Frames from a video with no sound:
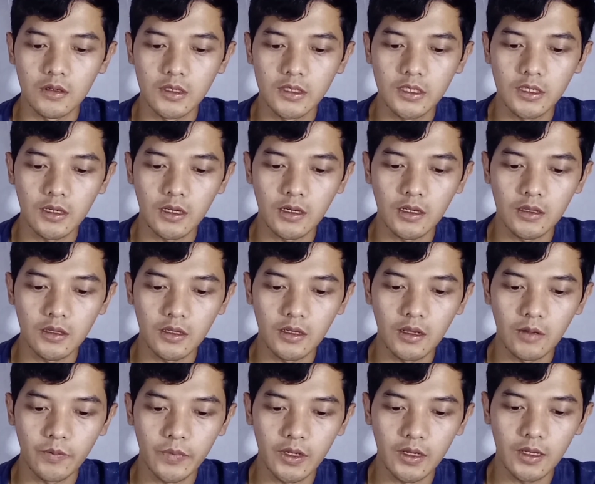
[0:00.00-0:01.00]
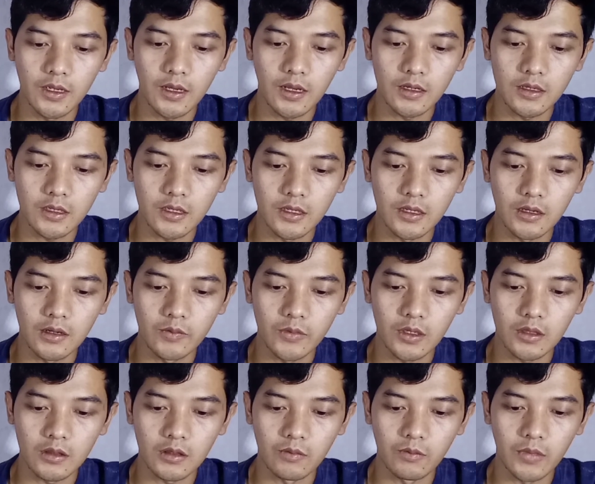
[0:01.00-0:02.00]
Di sini ada tiga pilihan, kirim
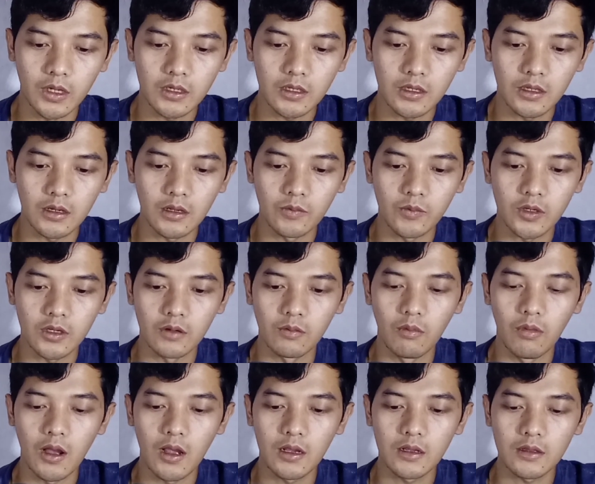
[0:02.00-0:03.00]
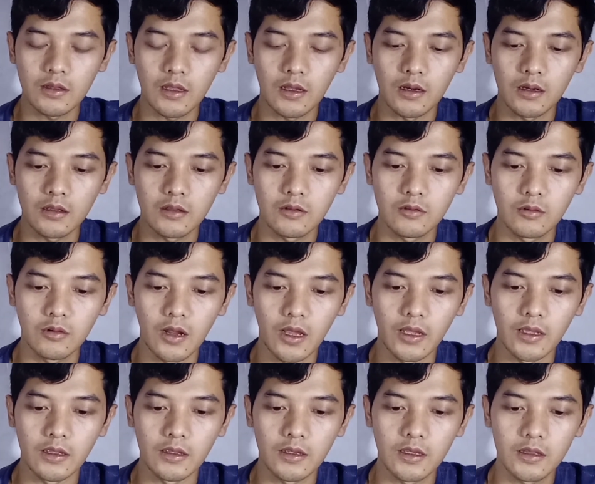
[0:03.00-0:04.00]
ke teman, kirim ke bank, tarik
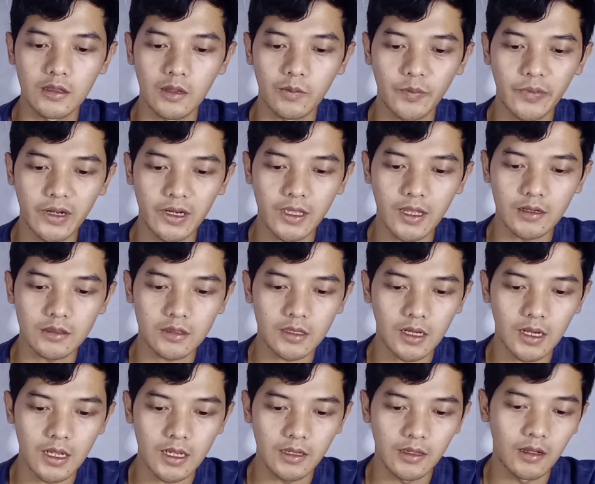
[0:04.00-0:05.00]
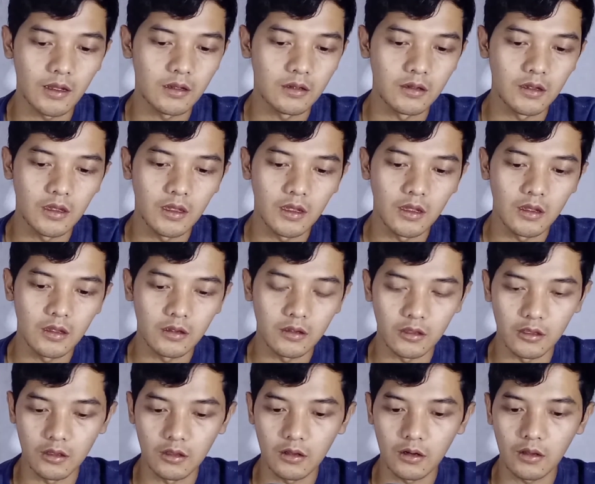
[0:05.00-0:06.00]
tunai. Kita pilih yang tengah ya,
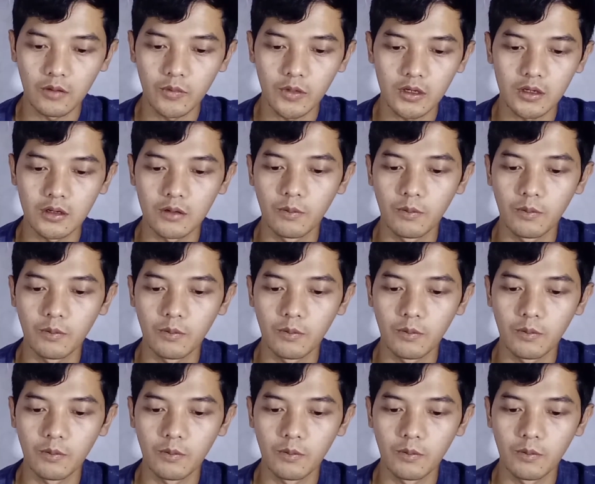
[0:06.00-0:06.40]
kirim